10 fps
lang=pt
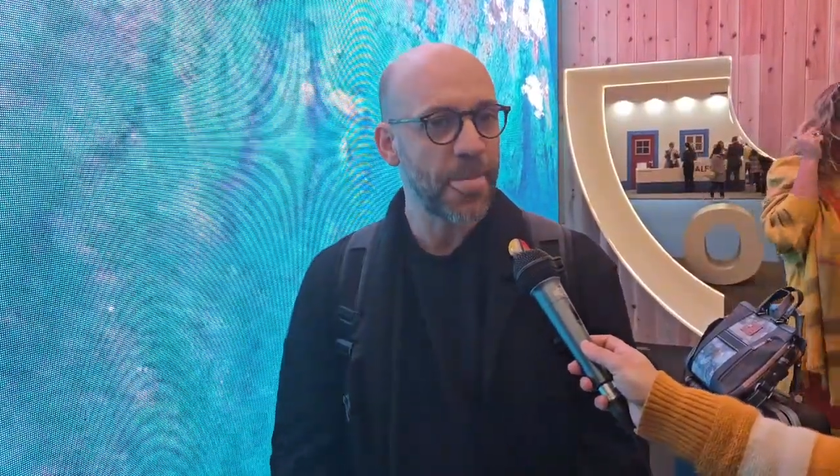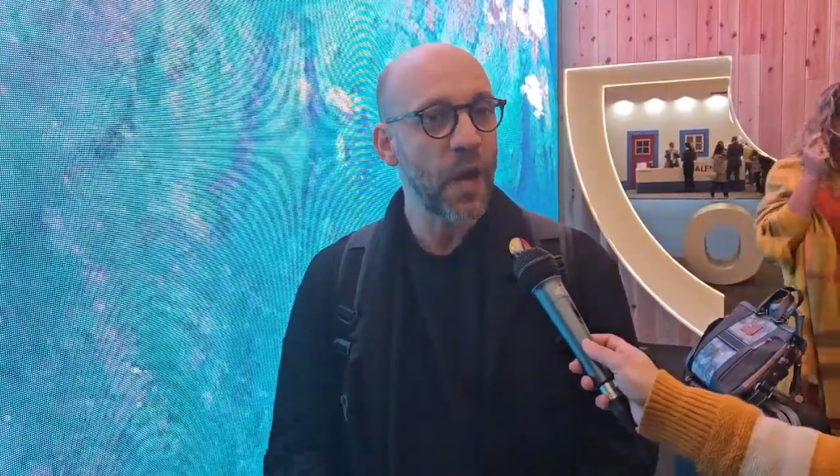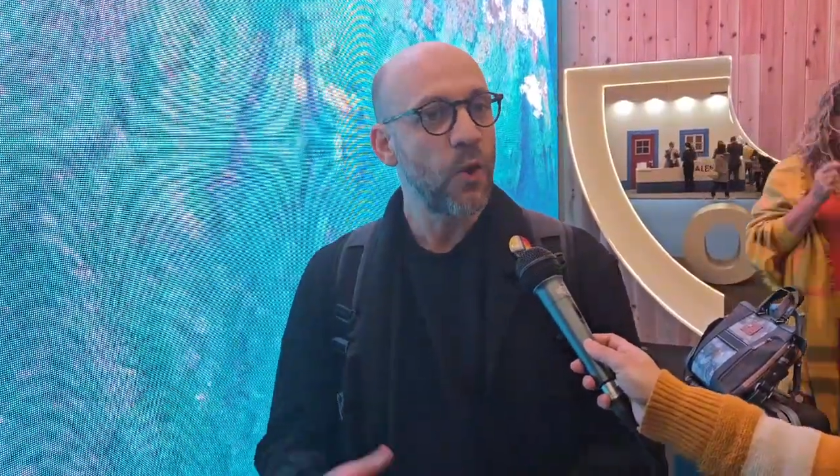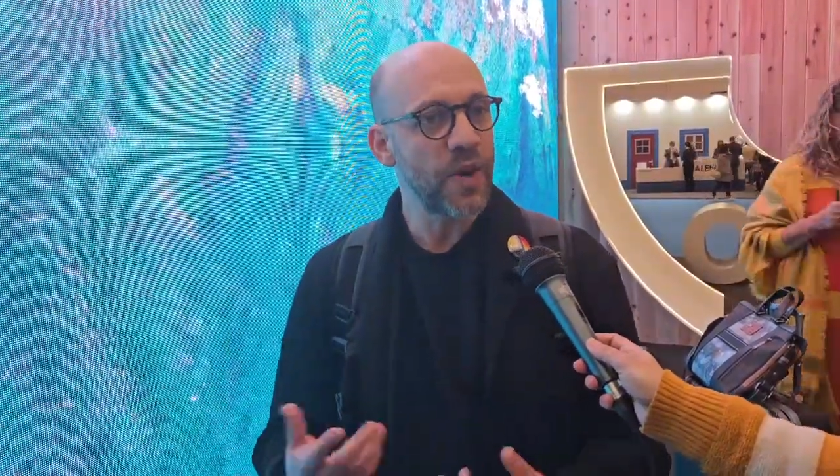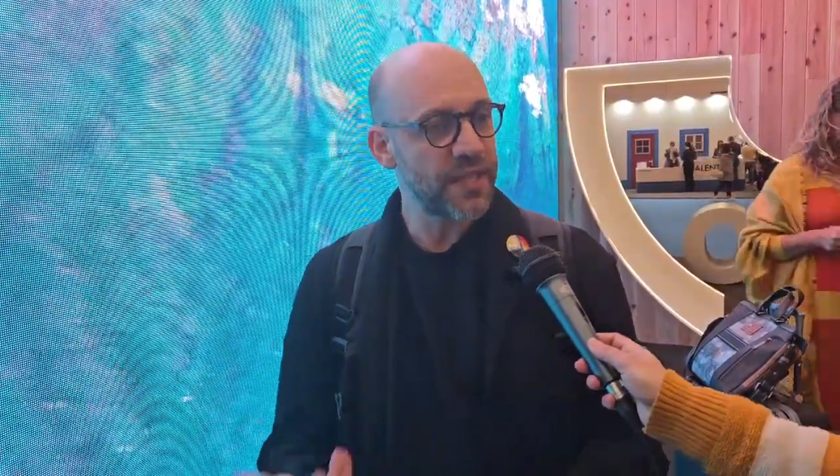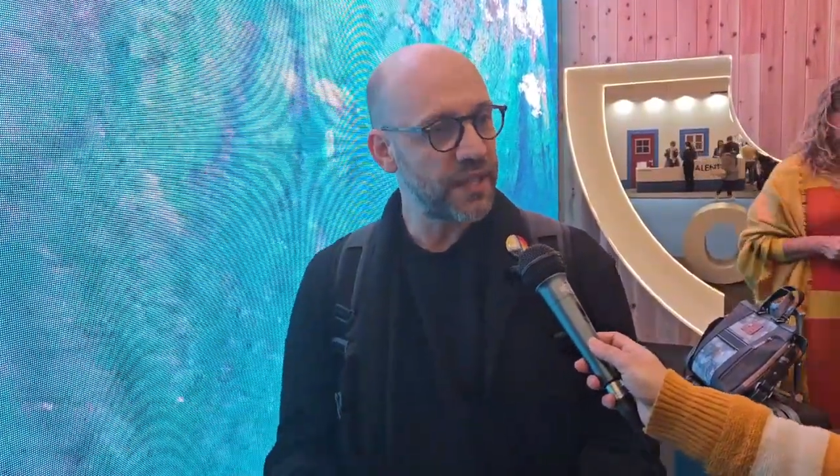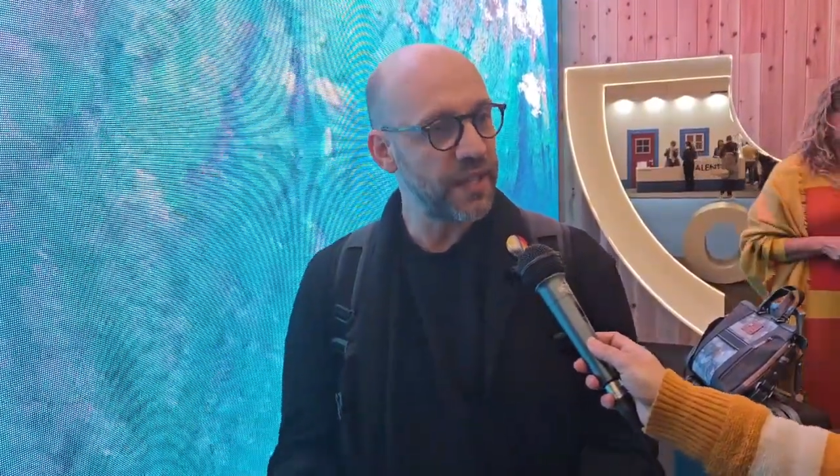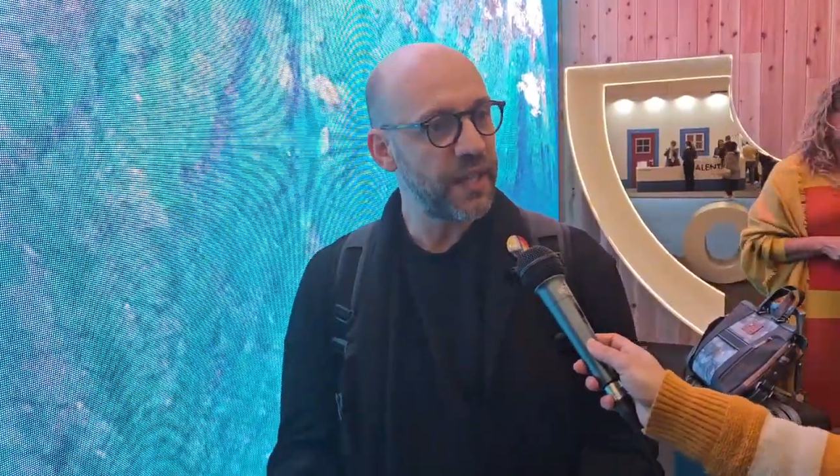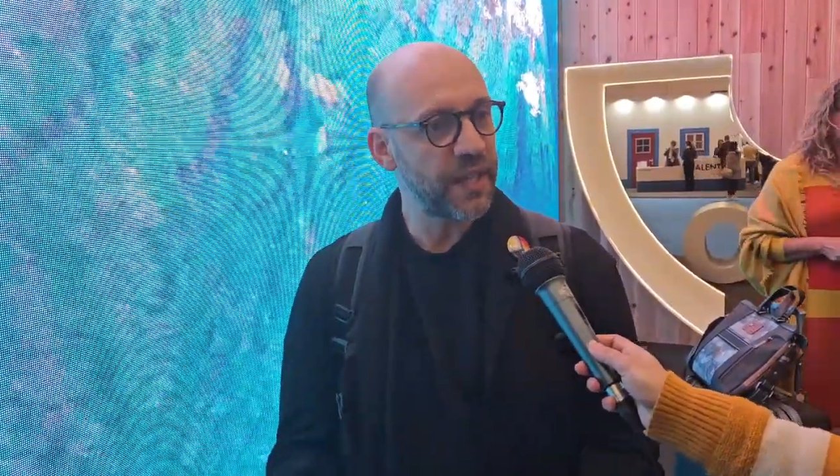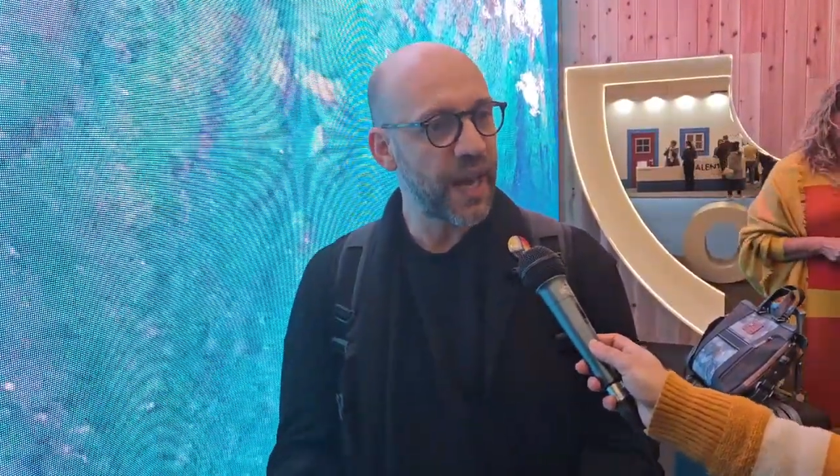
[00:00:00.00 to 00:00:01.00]
Hoje em
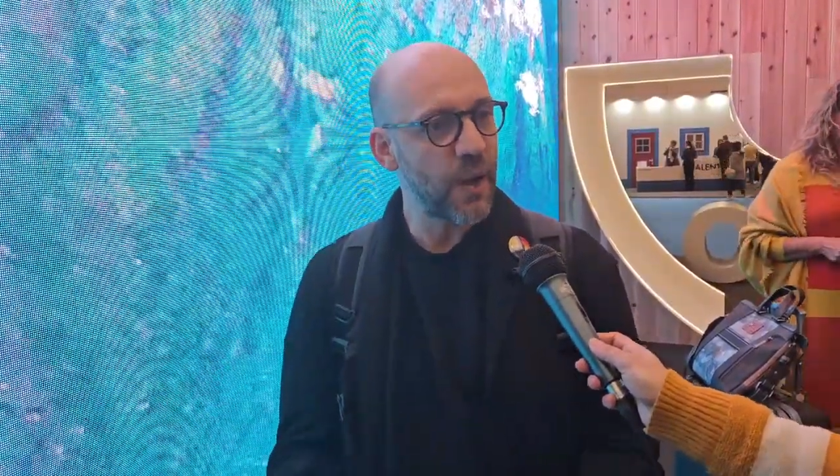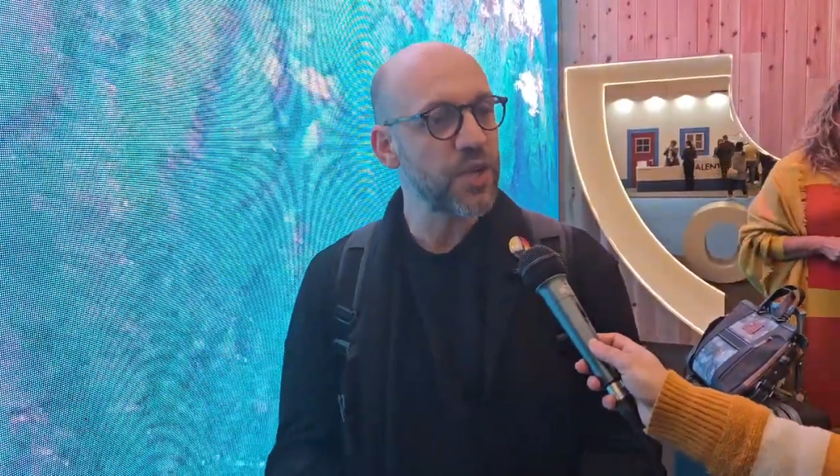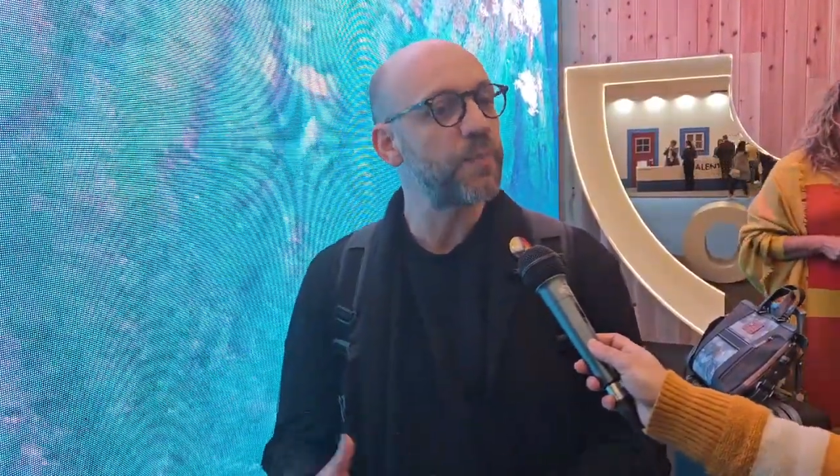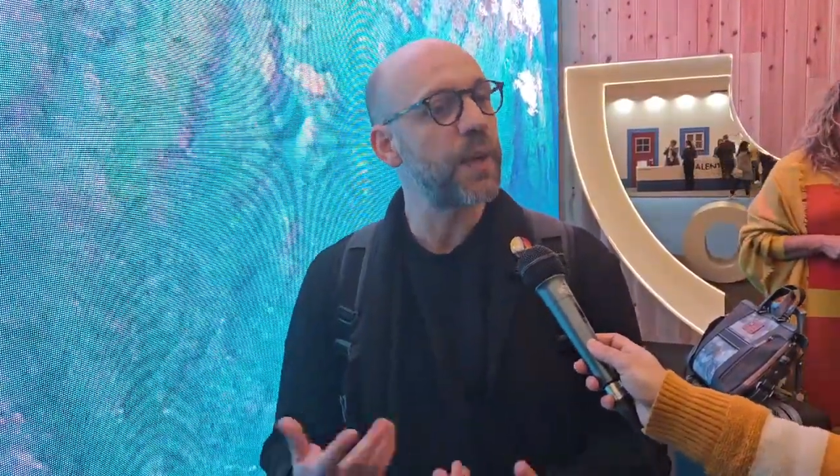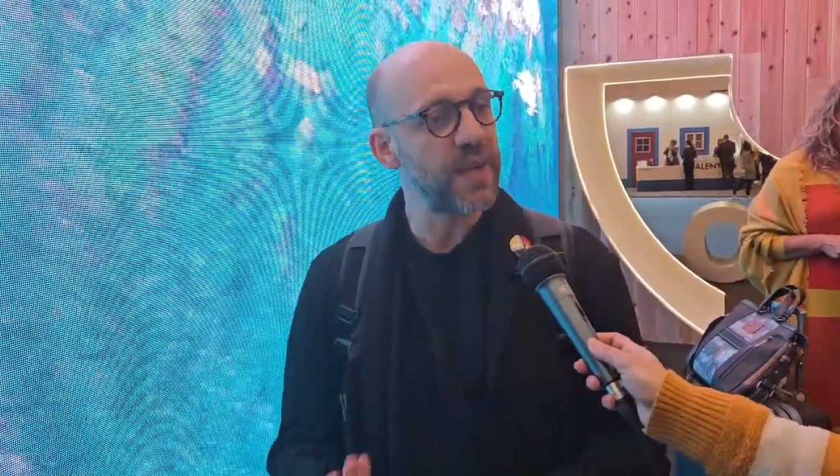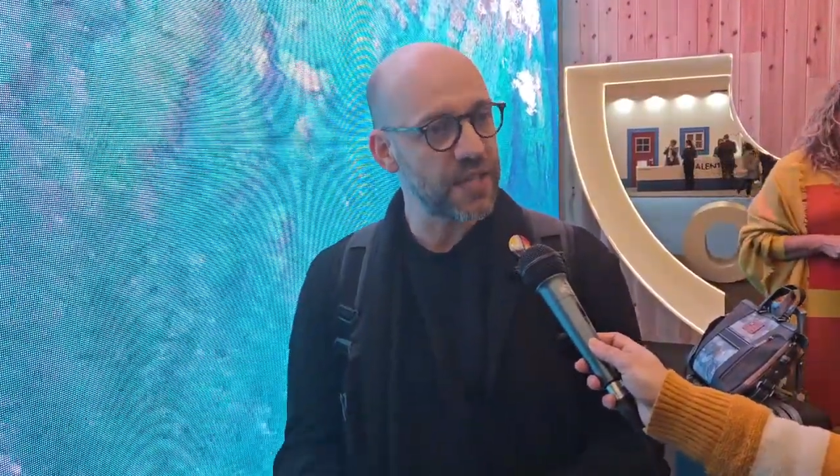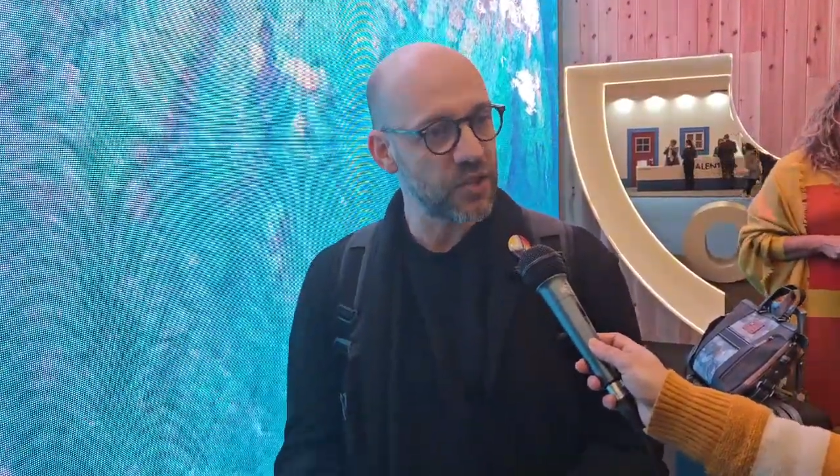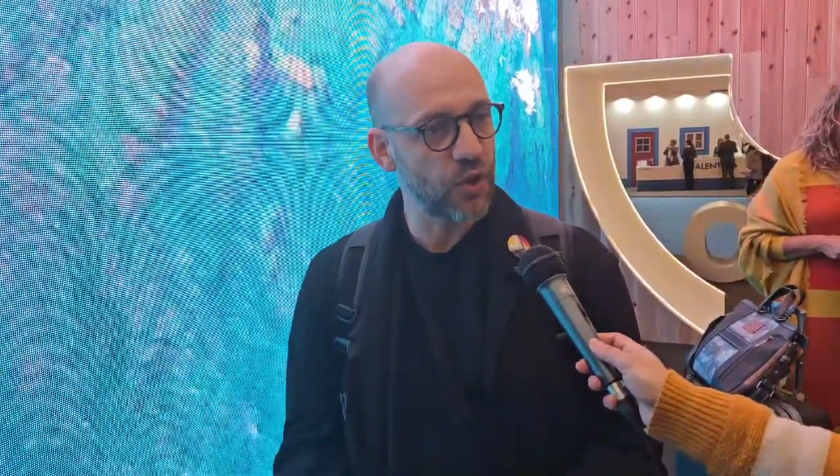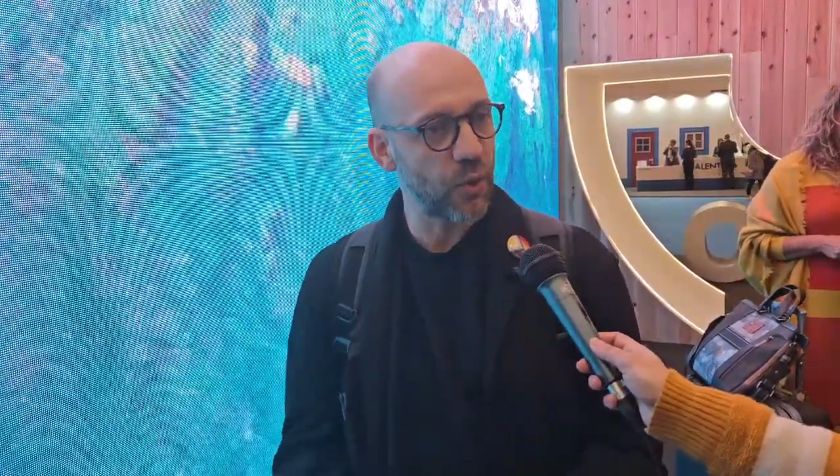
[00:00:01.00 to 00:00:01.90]
dia, não, as premissas são